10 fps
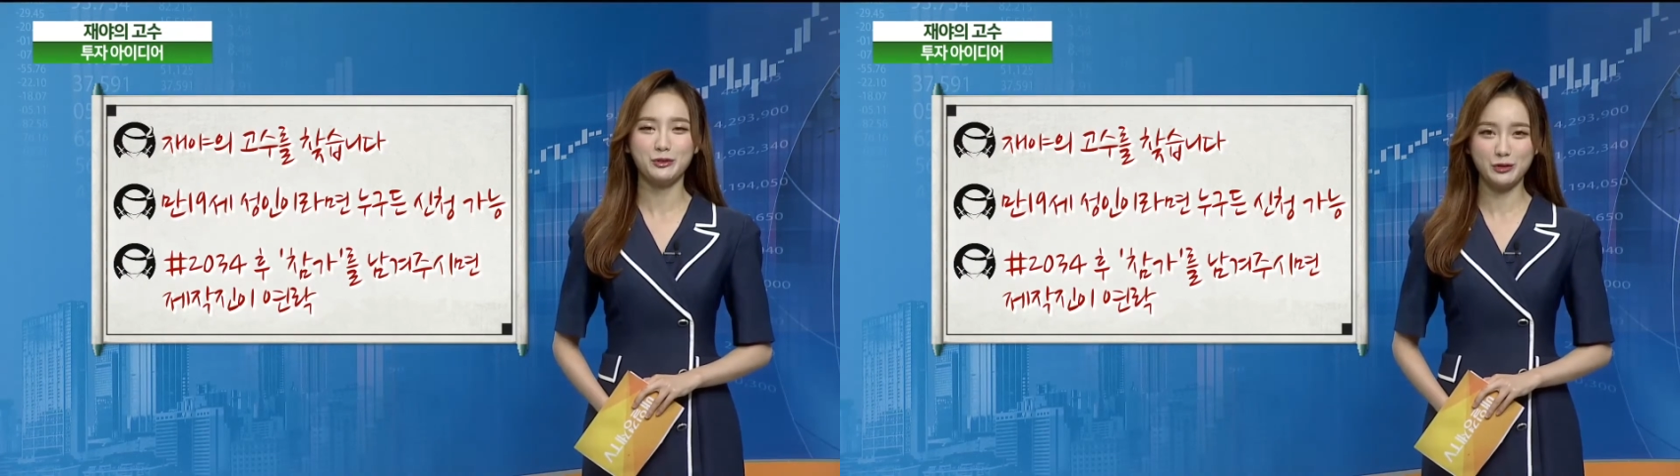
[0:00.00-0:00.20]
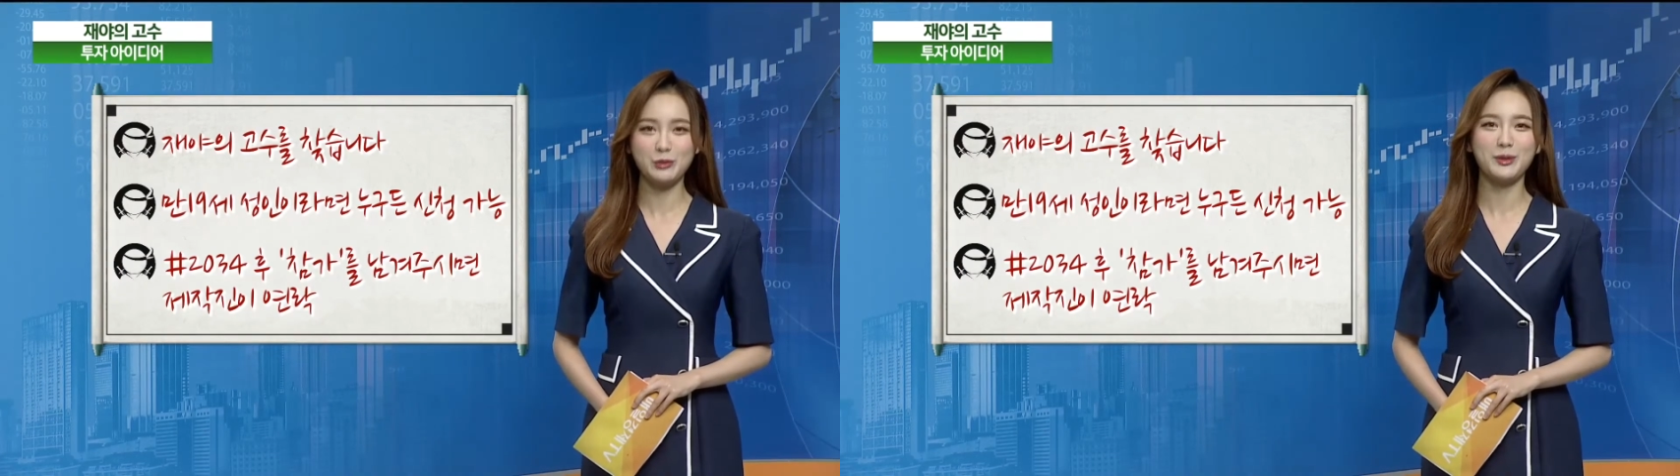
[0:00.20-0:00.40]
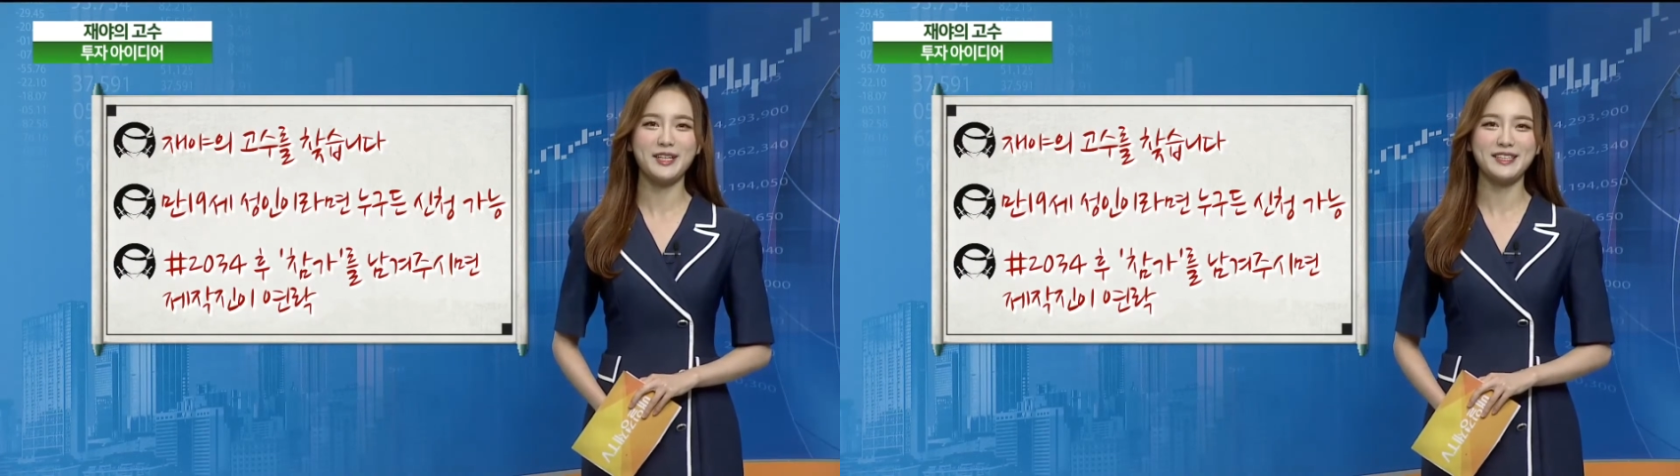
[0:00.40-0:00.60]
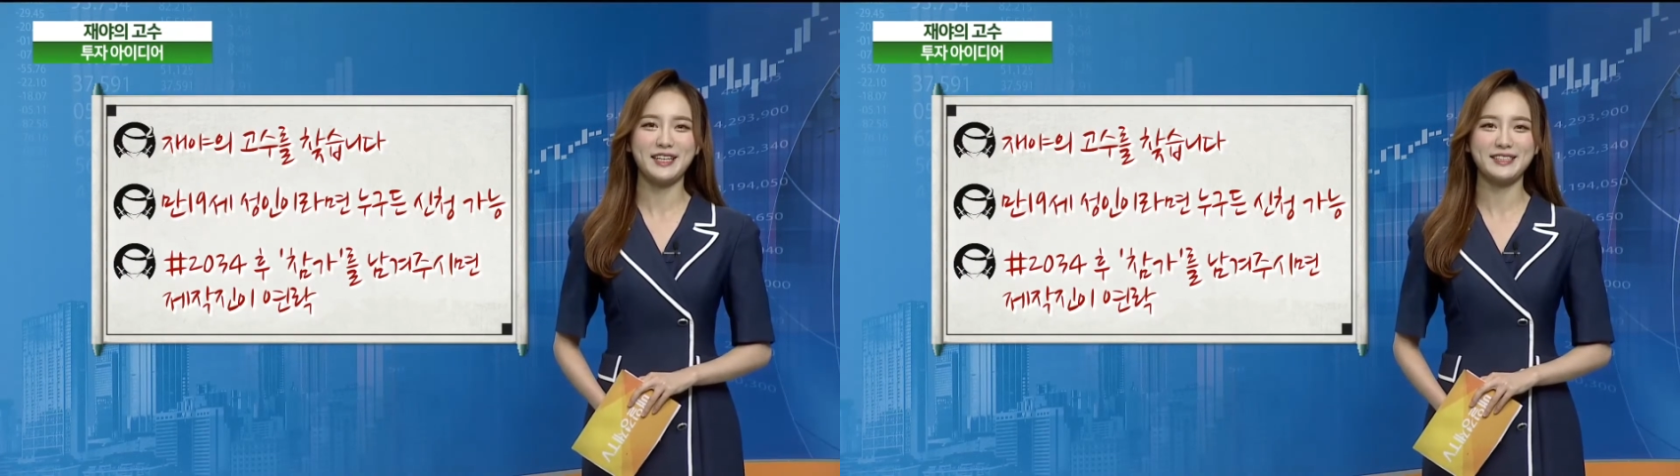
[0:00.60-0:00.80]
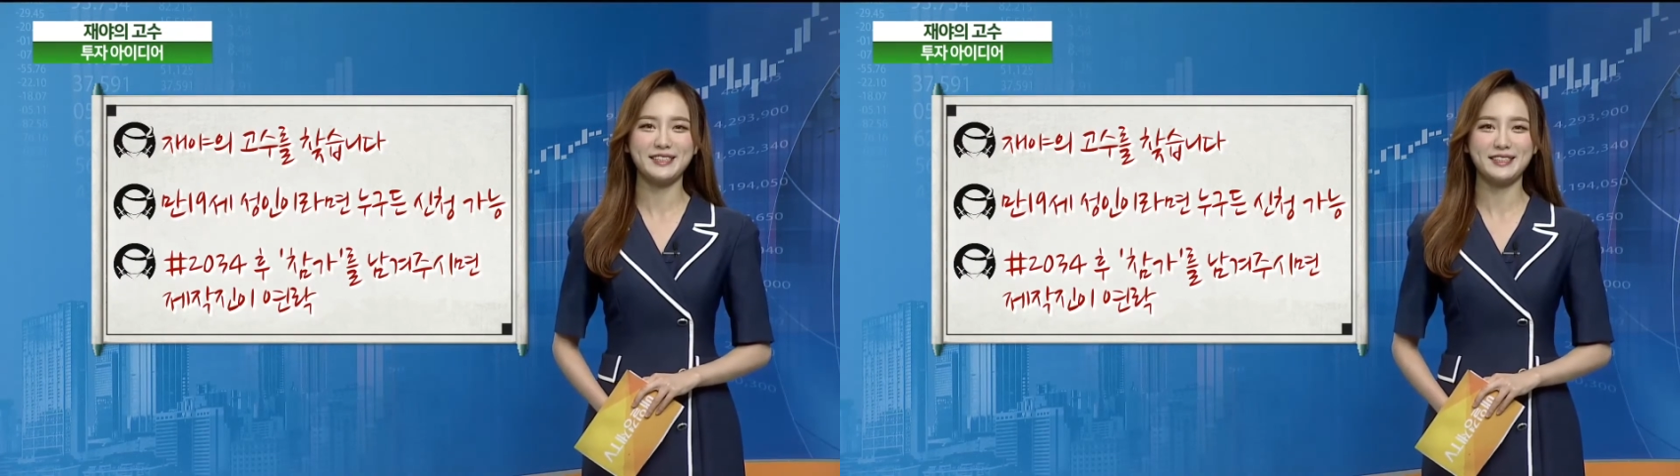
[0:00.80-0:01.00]
누구보다
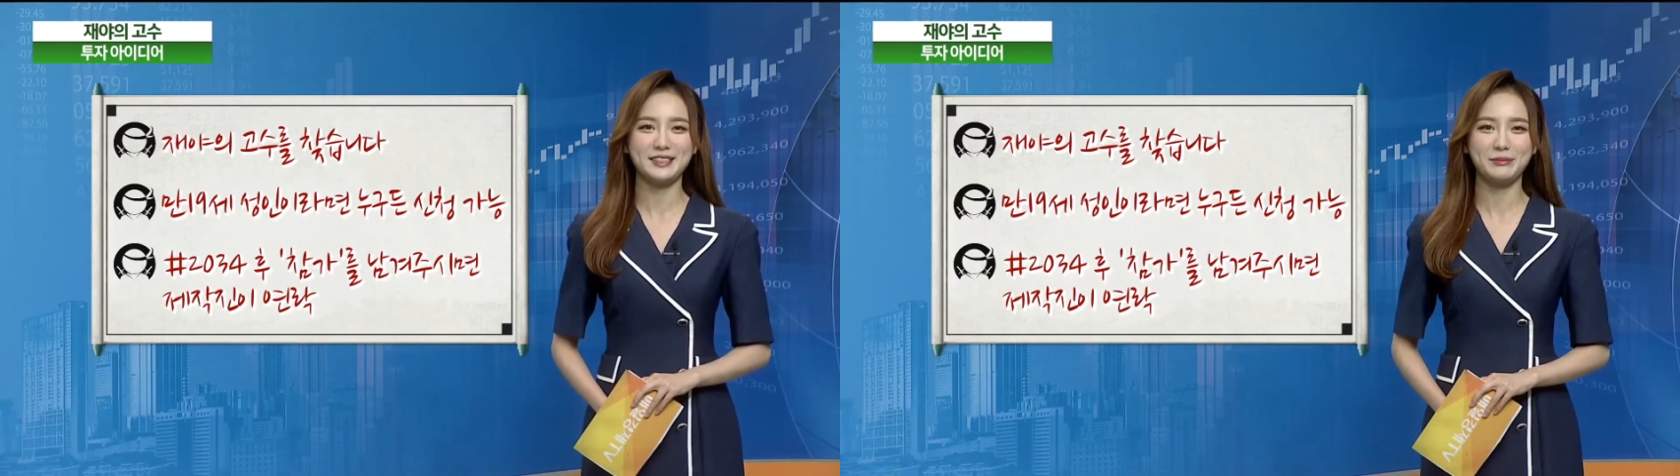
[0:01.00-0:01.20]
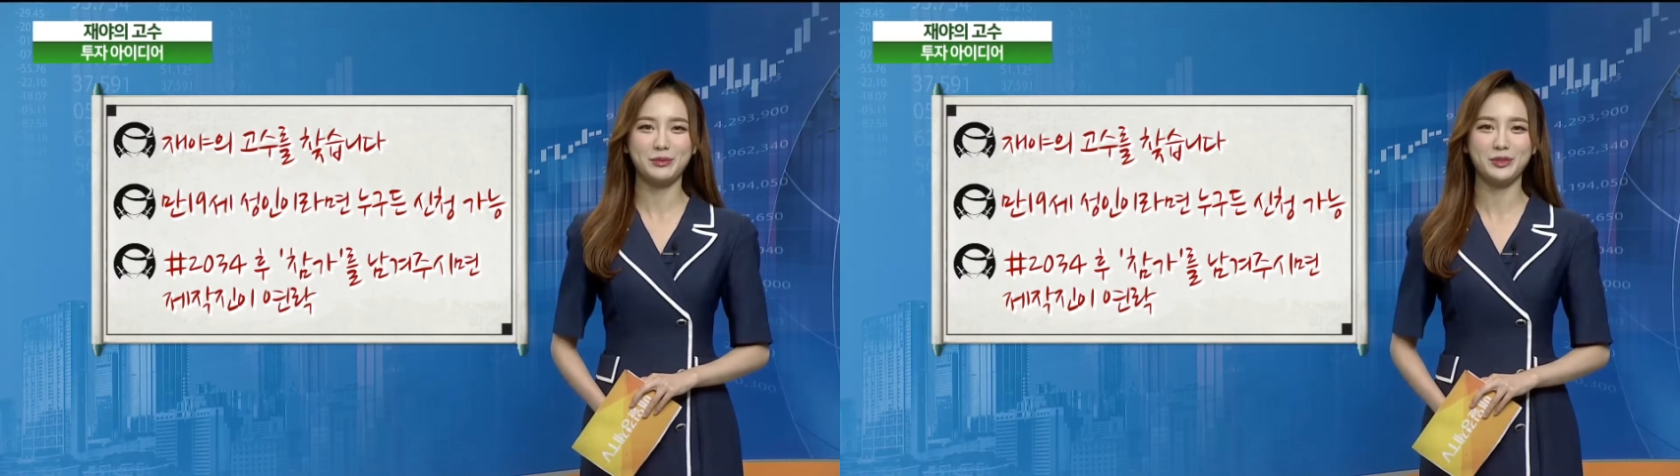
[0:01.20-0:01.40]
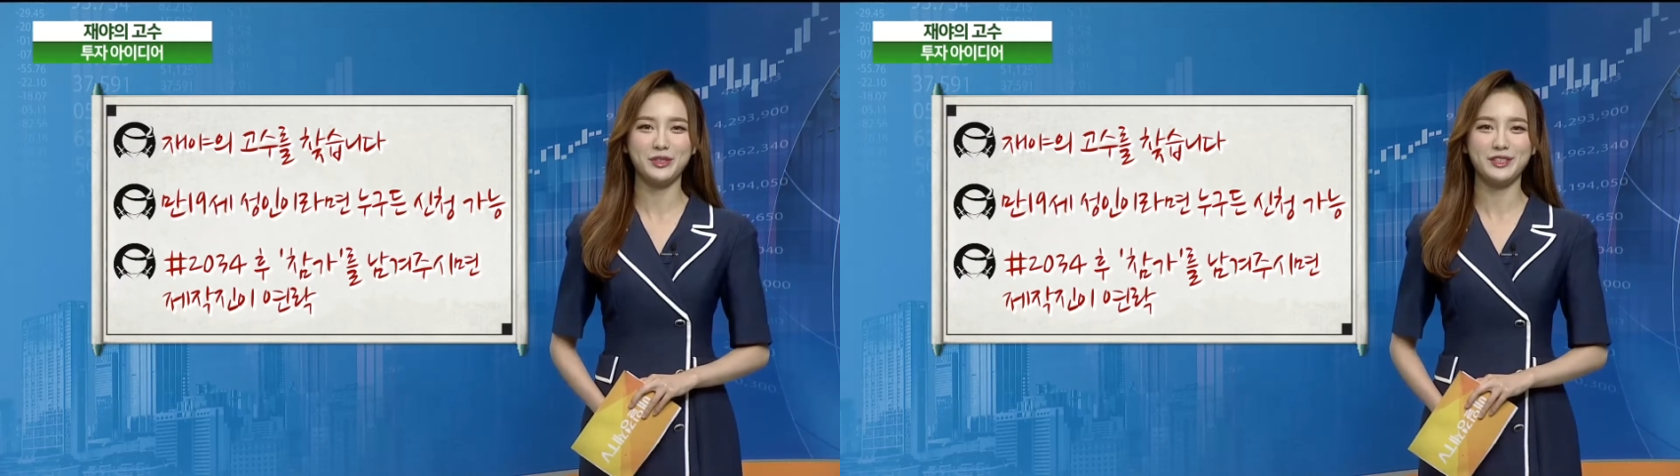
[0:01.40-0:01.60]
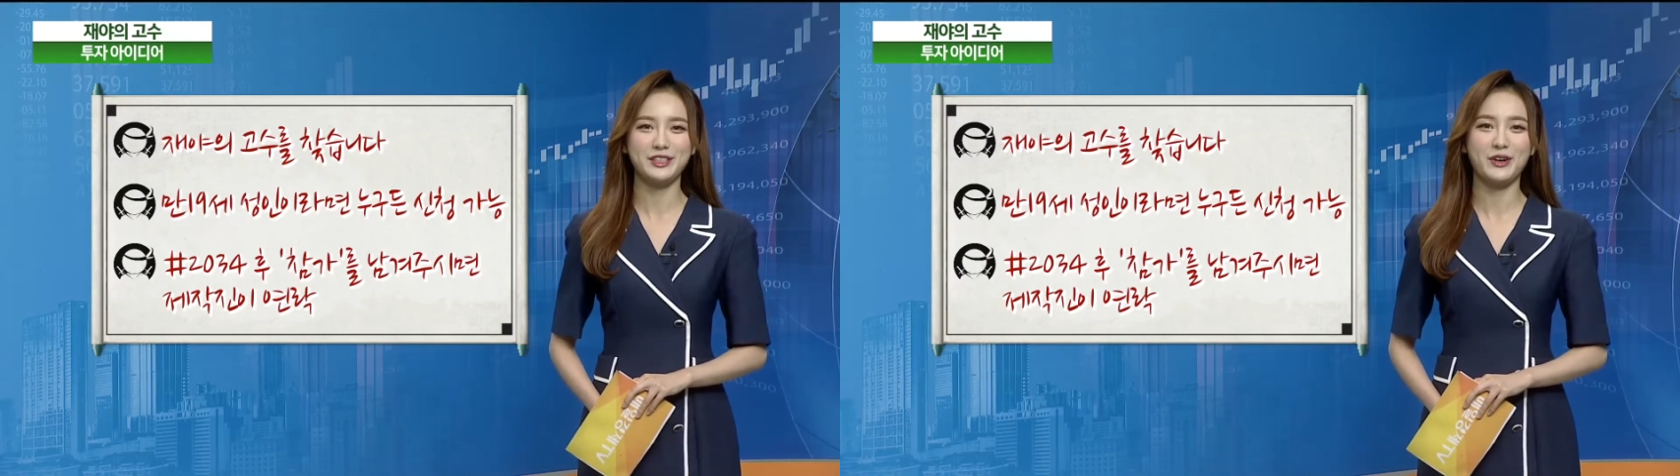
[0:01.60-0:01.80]
자신 있으신 분들